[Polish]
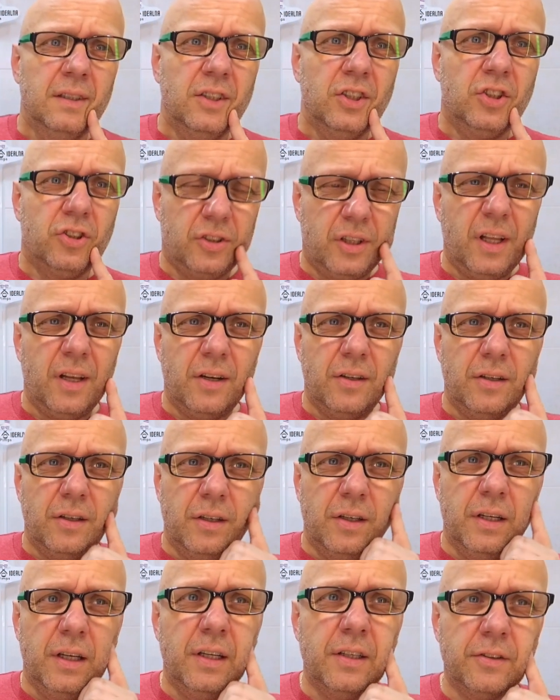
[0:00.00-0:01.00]

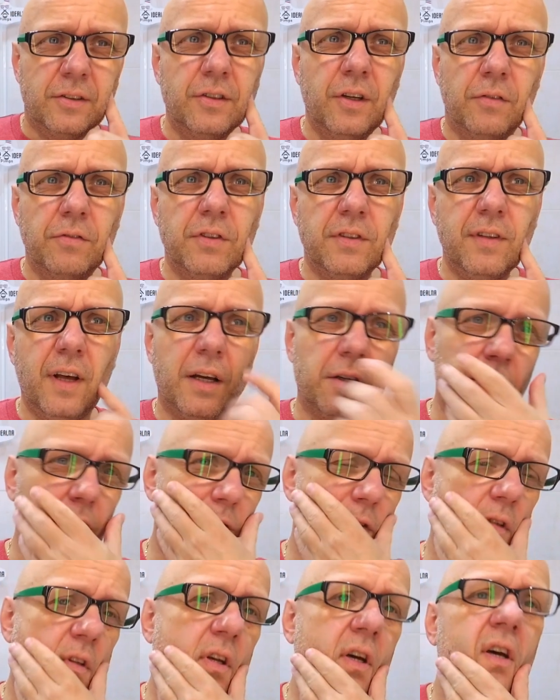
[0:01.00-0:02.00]
Czterodniowy
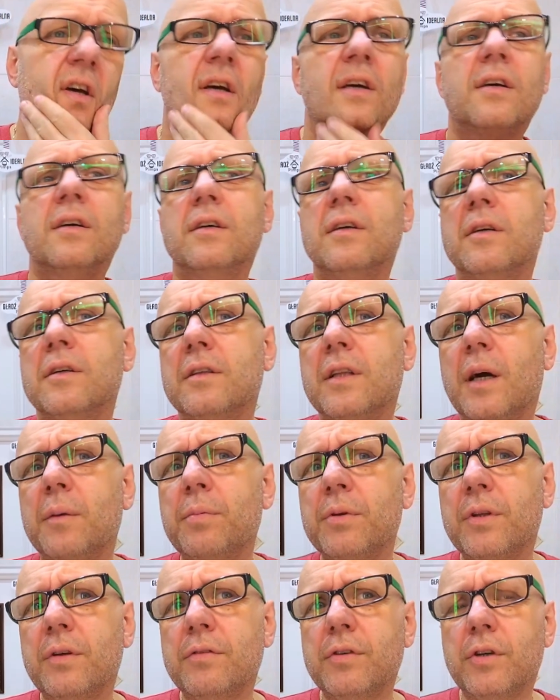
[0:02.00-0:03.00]
zarost, y, tak
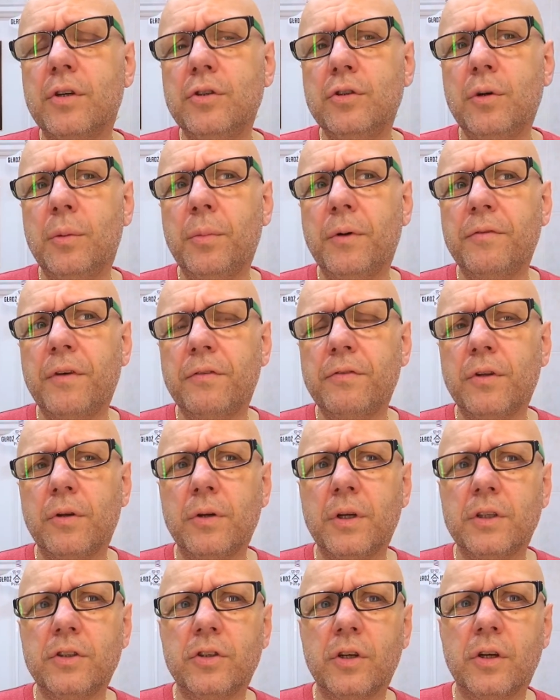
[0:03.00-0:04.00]
by to wychodziło, bo we
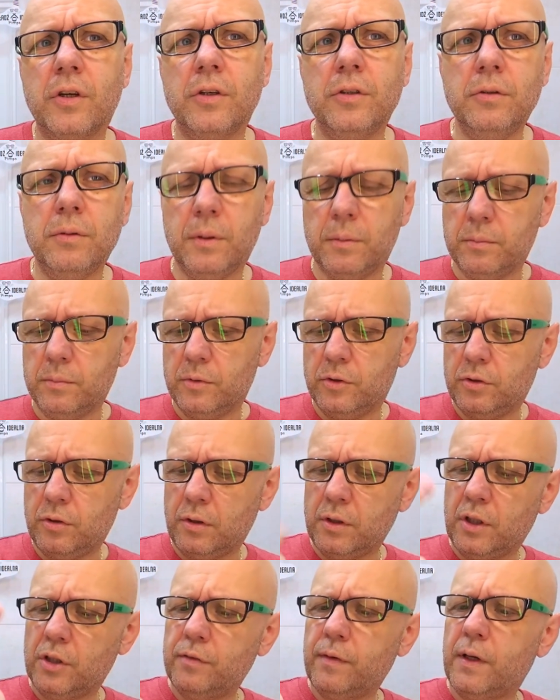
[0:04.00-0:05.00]
wtorek się godziłem,
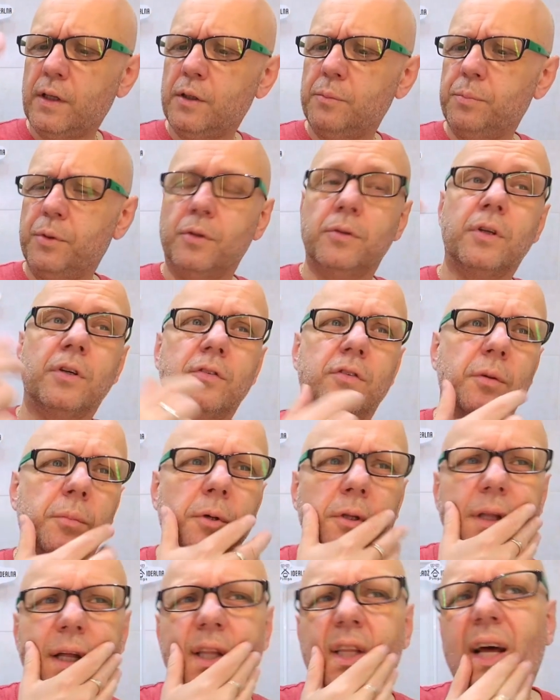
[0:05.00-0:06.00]
środa, czwarty, piątek,
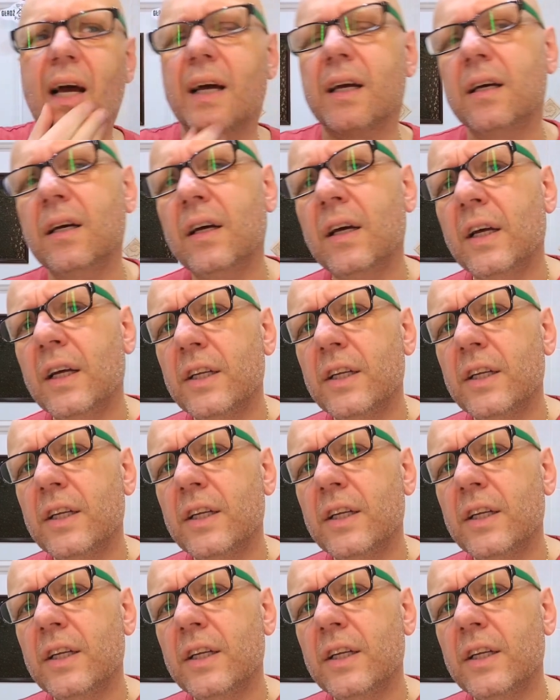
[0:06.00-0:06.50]
sobota, tak.